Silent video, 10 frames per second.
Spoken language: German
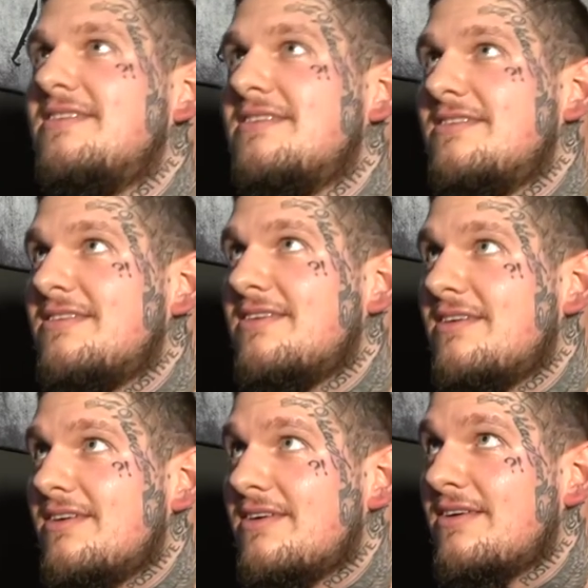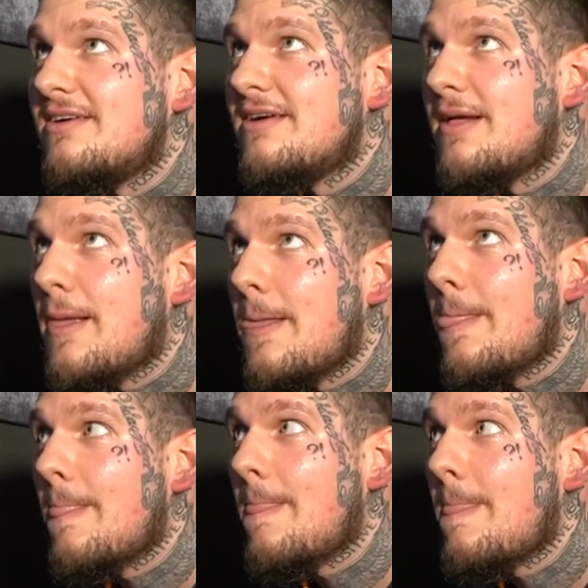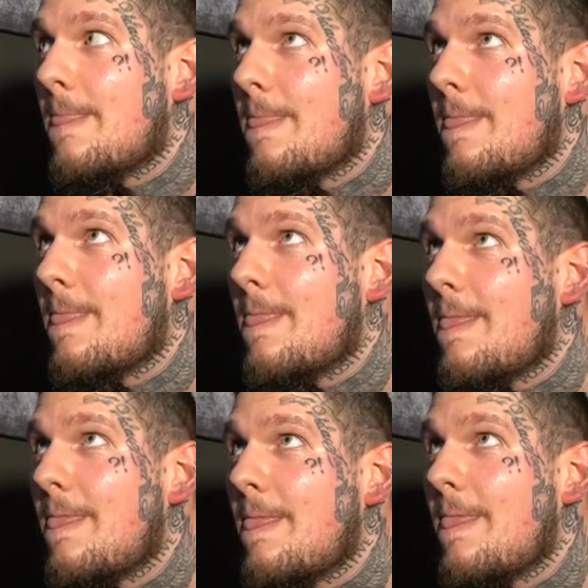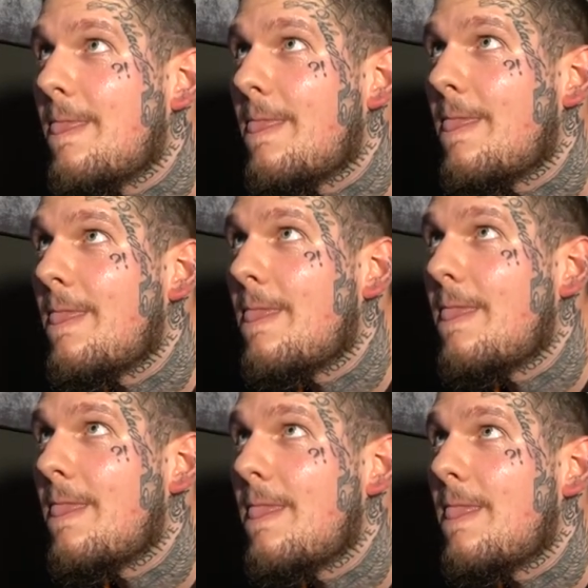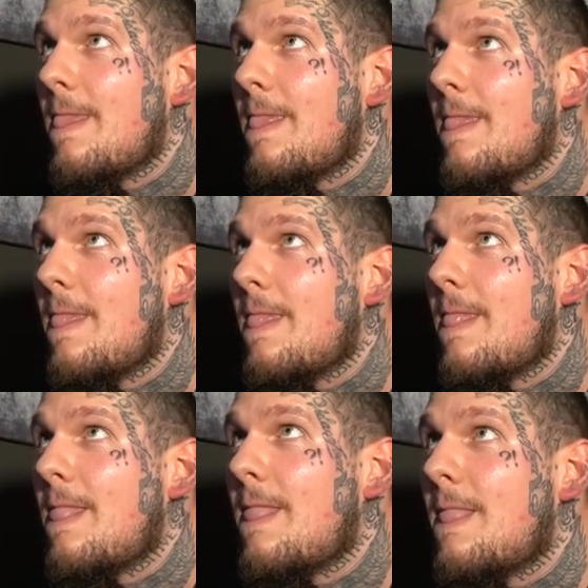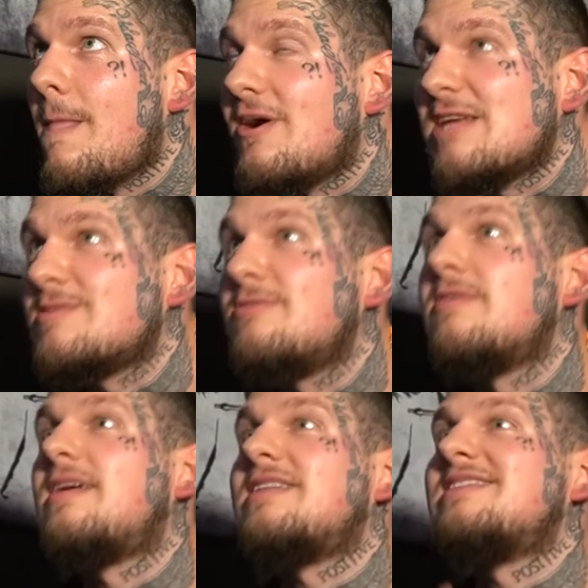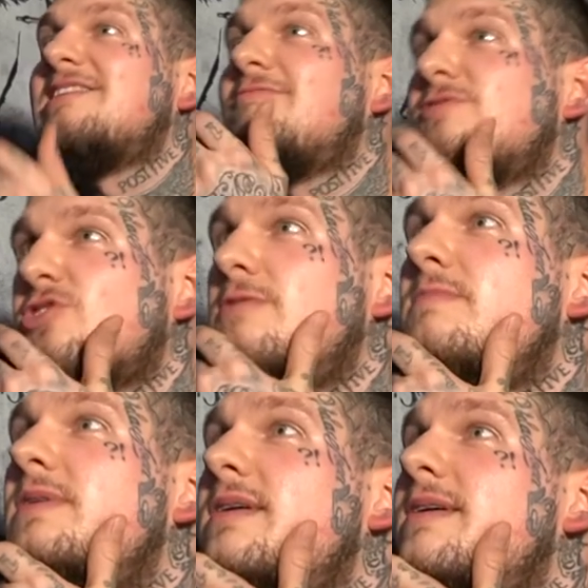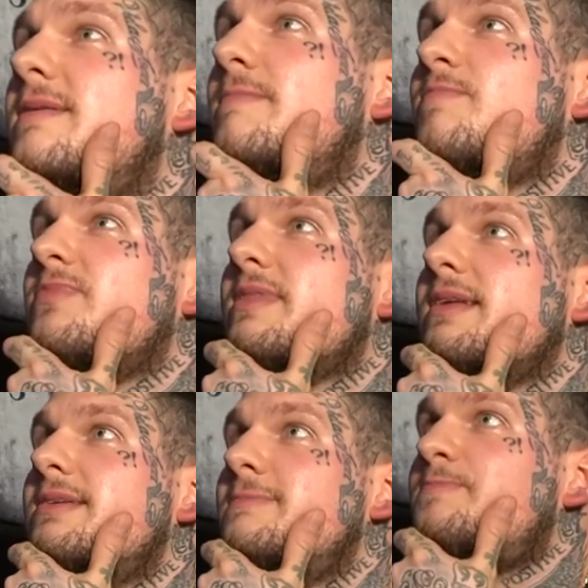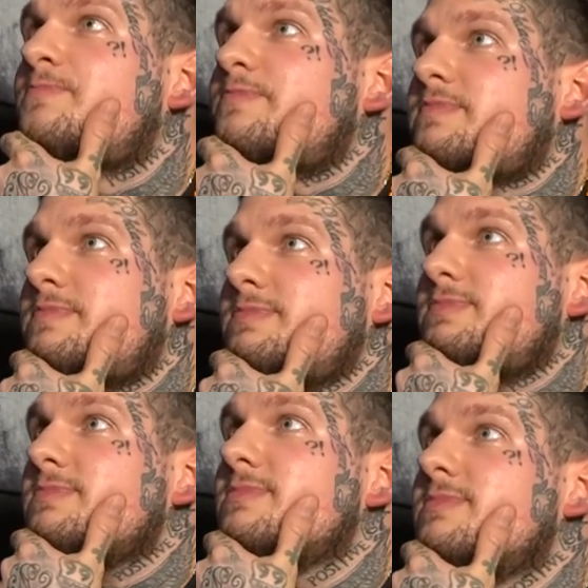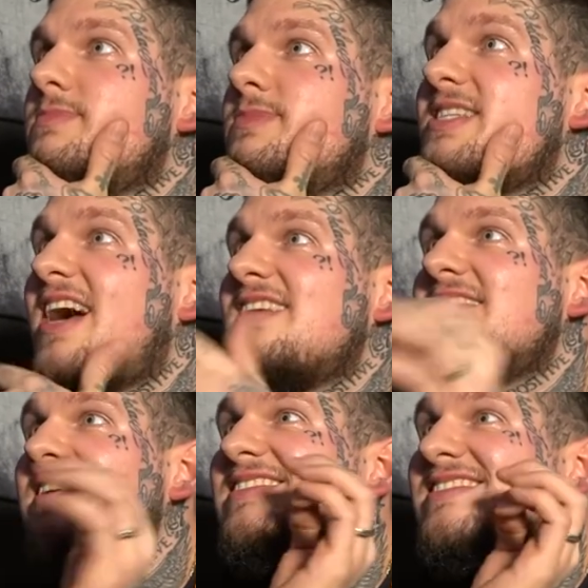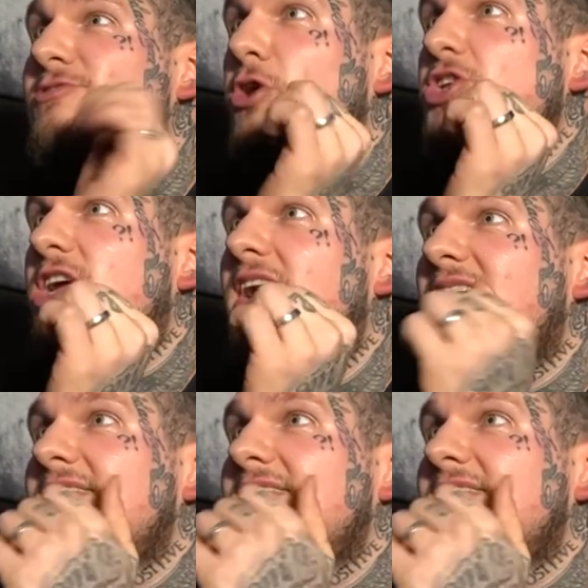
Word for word: Da wurden die Beeren erst eingefügt, ja, oder? Ja, genau. genau. Ja, ja, ja. Quickle. Ich hab's auch ganz sicher auf dem Schirm. Oder wie? Quickle. Das Krasse daran, das so, sind deutsche Karten.